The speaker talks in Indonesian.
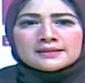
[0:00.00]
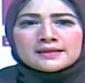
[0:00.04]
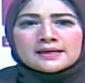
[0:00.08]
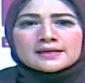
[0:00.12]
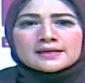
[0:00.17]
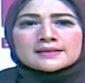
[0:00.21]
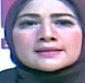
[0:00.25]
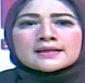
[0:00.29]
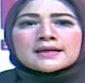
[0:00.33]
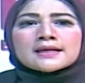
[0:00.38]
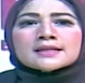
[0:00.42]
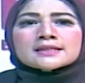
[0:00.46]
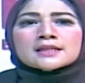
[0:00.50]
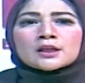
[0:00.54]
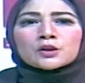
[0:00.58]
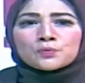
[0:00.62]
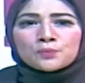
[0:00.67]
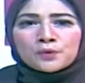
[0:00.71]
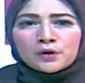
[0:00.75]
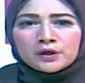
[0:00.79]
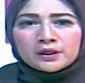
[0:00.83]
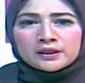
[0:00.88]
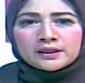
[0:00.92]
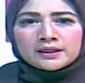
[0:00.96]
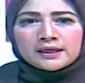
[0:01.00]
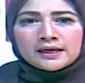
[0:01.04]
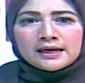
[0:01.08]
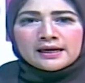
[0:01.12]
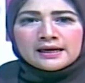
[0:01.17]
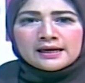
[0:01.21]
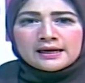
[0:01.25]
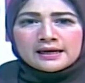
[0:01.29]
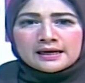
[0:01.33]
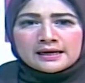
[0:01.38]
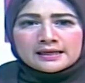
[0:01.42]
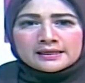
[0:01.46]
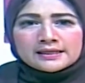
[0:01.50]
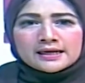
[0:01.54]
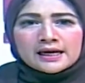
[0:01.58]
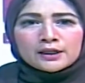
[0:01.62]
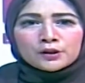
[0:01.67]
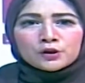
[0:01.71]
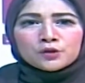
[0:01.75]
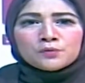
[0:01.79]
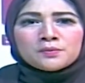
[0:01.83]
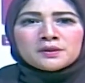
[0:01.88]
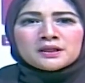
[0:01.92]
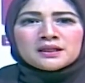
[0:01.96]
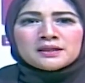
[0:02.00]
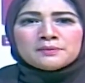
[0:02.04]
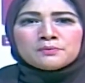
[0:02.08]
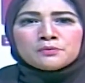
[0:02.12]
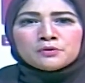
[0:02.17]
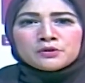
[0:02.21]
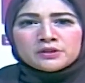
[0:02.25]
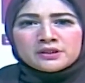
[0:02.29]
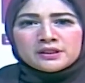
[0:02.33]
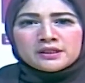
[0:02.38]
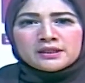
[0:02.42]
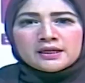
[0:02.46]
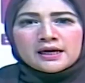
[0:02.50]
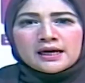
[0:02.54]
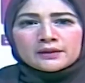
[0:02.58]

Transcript: yang salah satu poinnya yaitu pengemudi